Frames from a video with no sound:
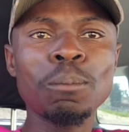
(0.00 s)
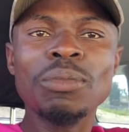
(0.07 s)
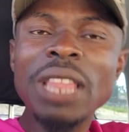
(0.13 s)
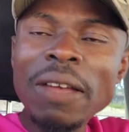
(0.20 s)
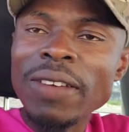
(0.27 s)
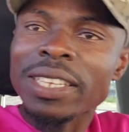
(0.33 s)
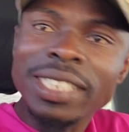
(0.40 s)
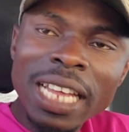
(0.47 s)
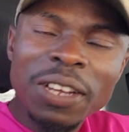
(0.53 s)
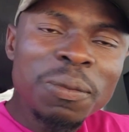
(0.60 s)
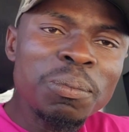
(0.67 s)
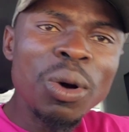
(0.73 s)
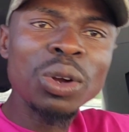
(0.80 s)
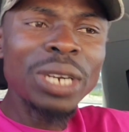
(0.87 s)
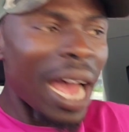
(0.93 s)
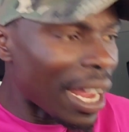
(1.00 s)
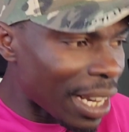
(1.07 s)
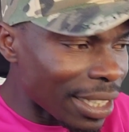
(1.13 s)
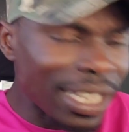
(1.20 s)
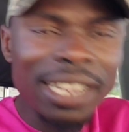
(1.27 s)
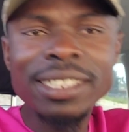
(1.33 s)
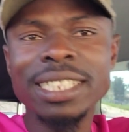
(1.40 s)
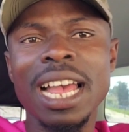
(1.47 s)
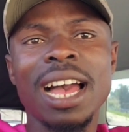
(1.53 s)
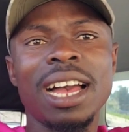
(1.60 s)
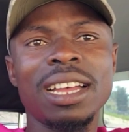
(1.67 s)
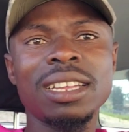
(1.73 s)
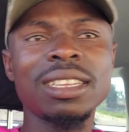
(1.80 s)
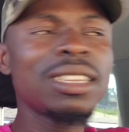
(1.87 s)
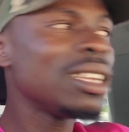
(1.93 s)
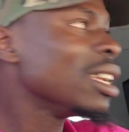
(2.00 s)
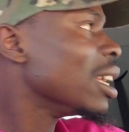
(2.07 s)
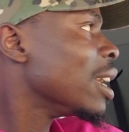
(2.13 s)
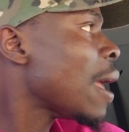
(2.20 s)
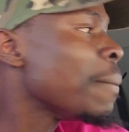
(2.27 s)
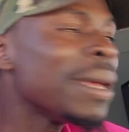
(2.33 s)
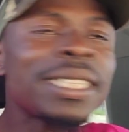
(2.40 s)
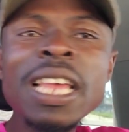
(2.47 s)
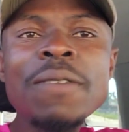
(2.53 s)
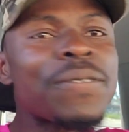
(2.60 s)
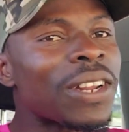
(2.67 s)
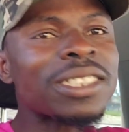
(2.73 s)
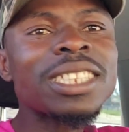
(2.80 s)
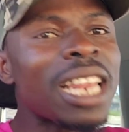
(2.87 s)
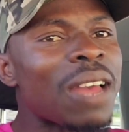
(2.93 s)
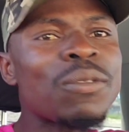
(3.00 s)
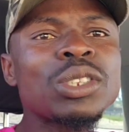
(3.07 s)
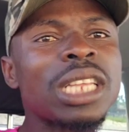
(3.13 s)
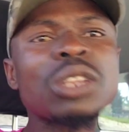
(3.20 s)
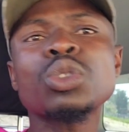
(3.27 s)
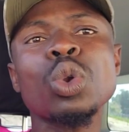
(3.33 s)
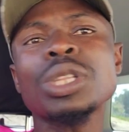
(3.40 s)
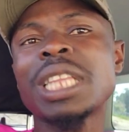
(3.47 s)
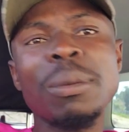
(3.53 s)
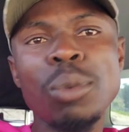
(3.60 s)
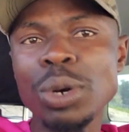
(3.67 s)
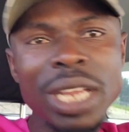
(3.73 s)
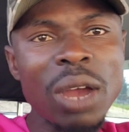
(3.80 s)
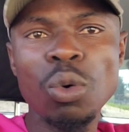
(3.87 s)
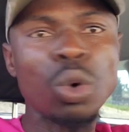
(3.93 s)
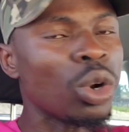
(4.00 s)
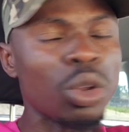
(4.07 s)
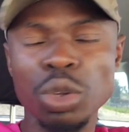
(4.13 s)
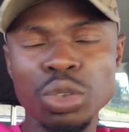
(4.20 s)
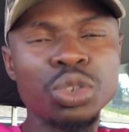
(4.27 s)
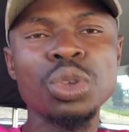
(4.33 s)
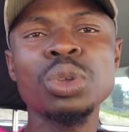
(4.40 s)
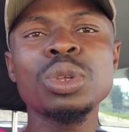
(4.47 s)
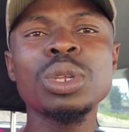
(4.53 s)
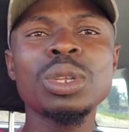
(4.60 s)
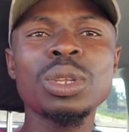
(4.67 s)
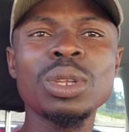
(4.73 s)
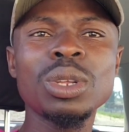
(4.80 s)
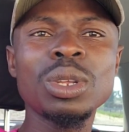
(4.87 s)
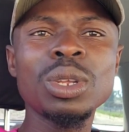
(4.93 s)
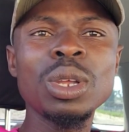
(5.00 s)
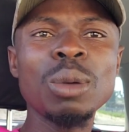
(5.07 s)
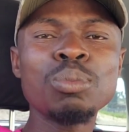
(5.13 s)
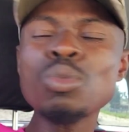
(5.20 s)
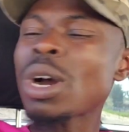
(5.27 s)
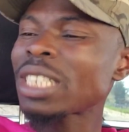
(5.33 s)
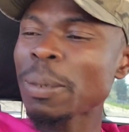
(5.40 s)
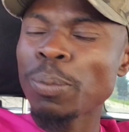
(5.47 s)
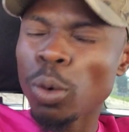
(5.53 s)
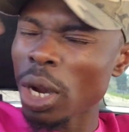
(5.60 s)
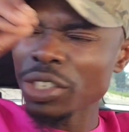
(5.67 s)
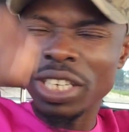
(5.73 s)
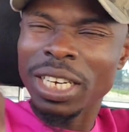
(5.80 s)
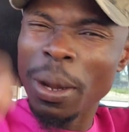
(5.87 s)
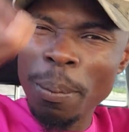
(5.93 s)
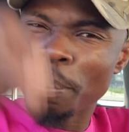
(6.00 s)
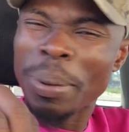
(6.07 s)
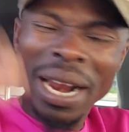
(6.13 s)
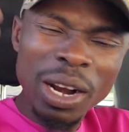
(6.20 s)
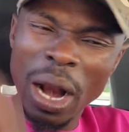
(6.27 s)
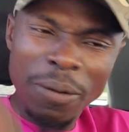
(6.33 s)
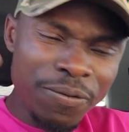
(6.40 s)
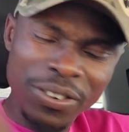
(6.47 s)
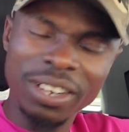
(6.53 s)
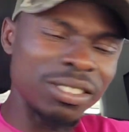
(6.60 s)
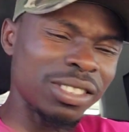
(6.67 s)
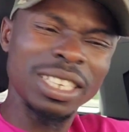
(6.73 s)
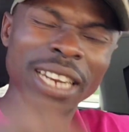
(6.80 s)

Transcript: TV5 Monde, arrêtez ça. Les médias français, là, vous êtes trop démoniaques au nom de Dieu. Moi, c'est pourquoi je n'aime pas la France.